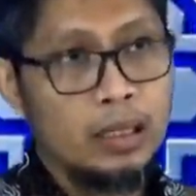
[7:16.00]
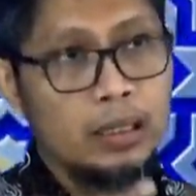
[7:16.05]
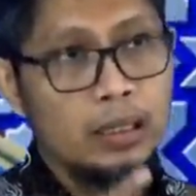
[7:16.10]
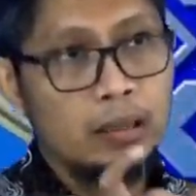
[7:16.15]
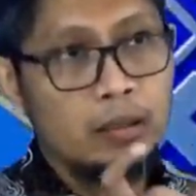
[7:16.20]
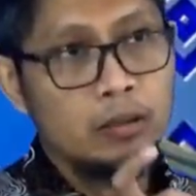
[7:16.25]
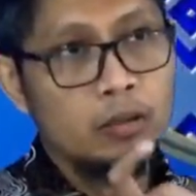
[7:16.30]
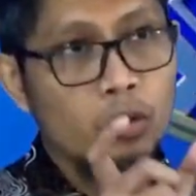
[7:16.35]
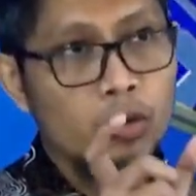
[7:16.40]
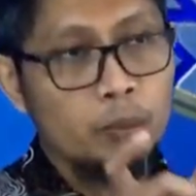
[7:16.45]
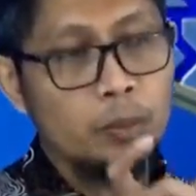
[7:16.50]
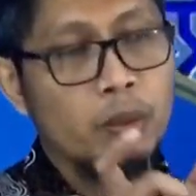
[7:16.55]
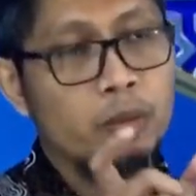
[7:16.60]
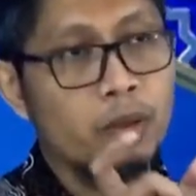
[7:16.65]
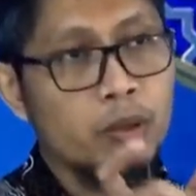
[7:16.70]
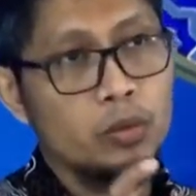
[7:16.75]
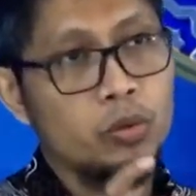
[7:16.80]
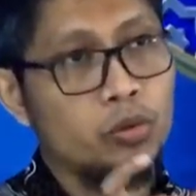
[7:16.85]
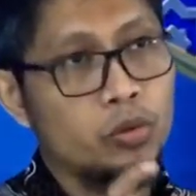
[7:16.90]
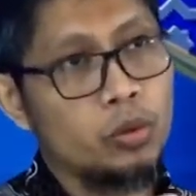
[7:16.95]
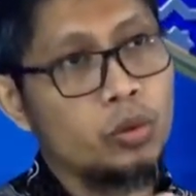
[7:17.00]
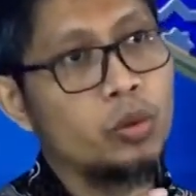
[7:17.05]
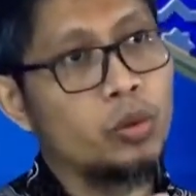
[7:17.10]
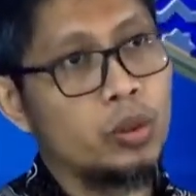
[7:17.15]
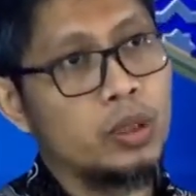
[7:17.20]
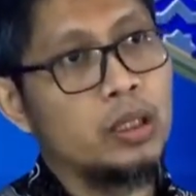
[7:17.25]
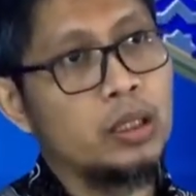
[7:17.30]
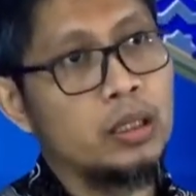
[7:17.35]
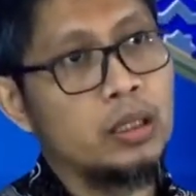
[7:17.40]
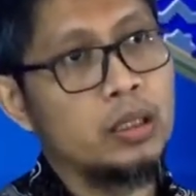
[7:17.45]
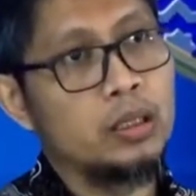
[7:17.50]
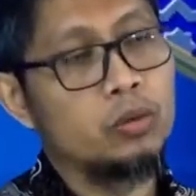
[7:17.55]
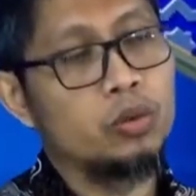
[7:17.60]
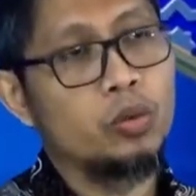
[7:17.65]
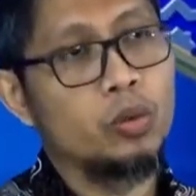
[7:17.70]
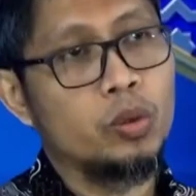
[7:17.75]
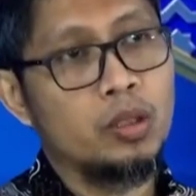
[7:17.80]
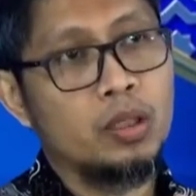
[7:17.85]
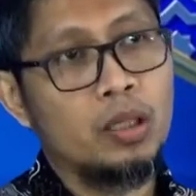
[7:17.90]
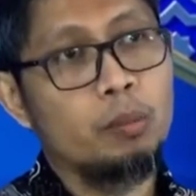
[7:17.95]
nih, terutama waktu suhur ini,
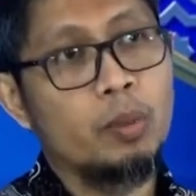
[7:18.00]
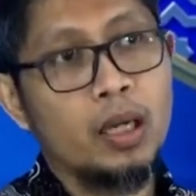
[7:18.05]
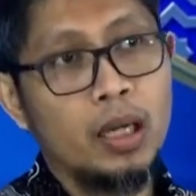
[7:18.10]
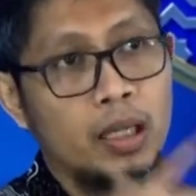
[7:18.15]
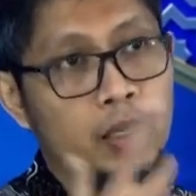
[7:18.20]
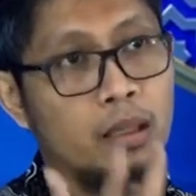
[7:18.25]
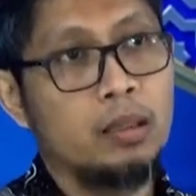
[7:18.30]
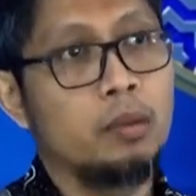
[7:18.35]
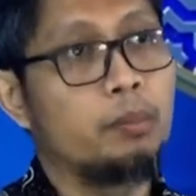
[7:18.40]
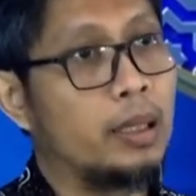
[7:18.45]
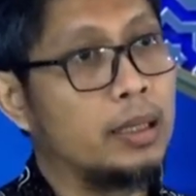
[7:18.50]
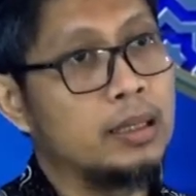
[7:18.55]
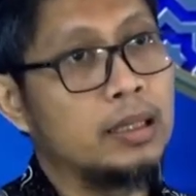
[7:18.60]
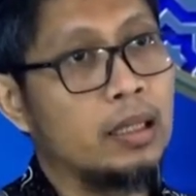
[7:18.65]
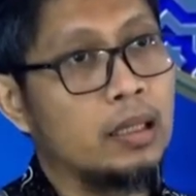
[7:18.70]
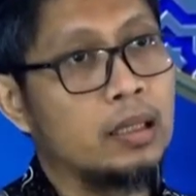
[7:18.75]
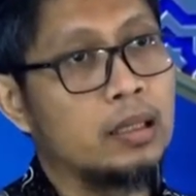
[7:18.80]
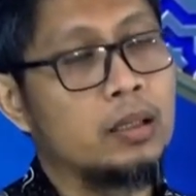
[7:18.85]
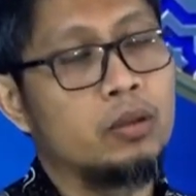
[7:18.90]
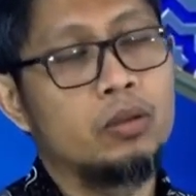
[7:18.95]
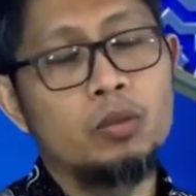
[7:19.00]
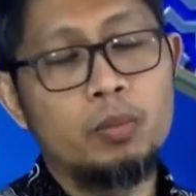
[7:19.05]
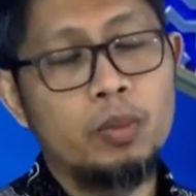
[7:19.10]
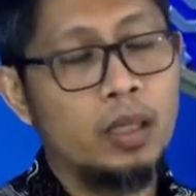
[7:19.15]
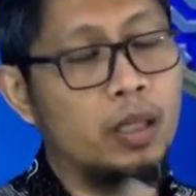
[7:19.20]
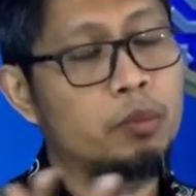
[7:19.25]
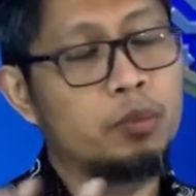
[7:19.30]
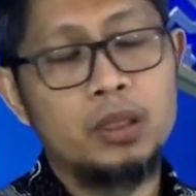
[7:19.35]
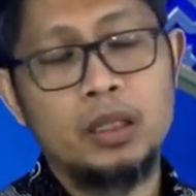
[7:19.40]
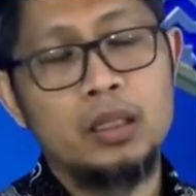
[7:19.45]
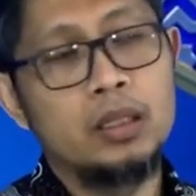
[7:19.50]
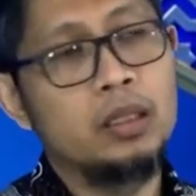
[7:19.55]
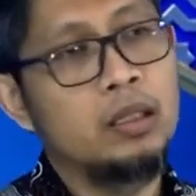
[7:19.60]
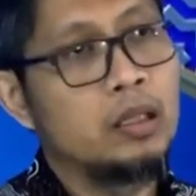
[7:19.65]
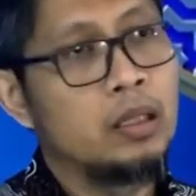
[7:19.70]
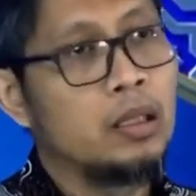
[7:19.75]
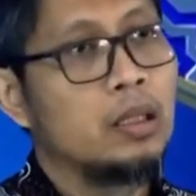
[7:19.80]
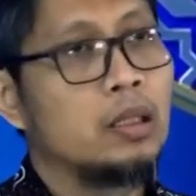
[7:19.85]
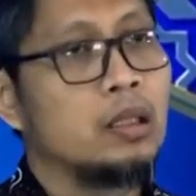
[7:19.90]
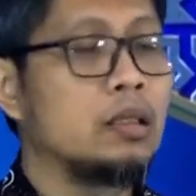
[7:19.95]
justru kita makannya kebanyakan, itu malah menjadi
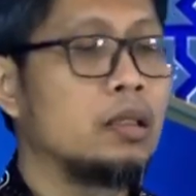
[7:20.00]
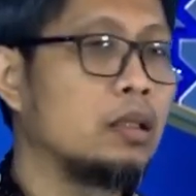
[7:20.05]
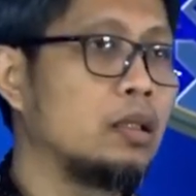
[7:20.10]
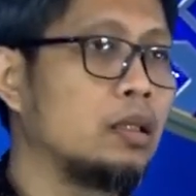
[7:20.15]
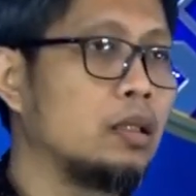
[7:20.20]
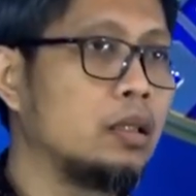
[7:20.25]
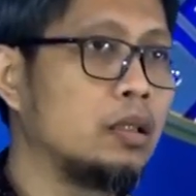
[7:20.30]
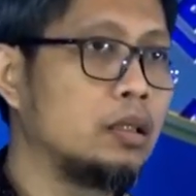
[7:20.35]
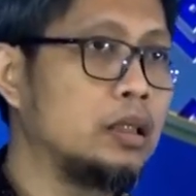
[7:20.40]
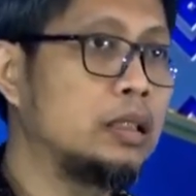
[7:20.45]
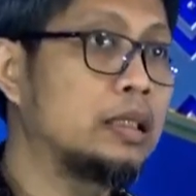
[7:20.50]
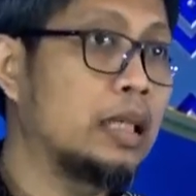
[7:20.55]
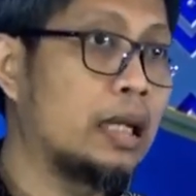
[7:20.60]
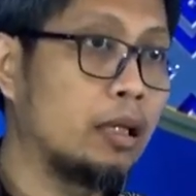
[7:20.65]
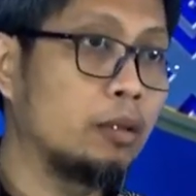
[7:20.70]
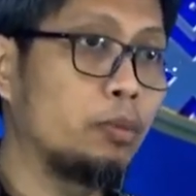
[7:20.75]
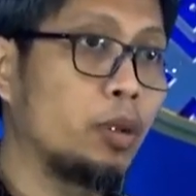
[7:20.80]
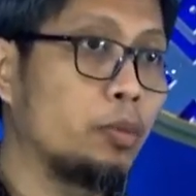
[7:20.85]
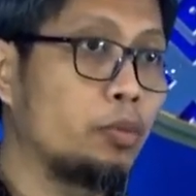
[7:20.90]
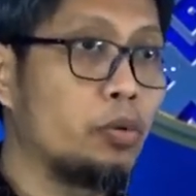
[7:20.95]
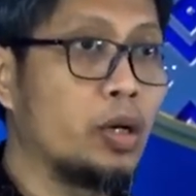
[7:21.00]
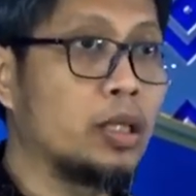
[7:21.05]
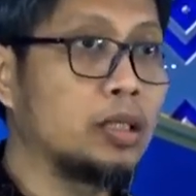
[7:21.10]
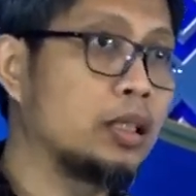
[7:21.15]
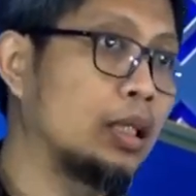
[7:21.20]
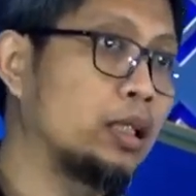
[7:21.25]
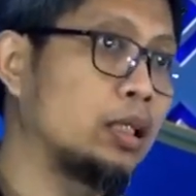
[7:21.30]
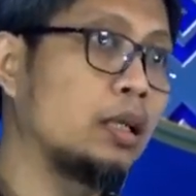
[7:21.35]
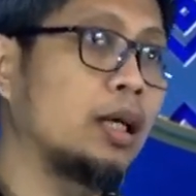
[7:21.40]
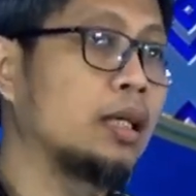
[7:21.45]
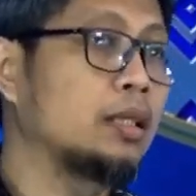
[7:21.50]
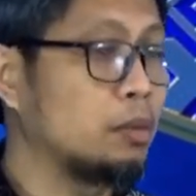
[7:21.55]
uh, di saat berpuasanya nggak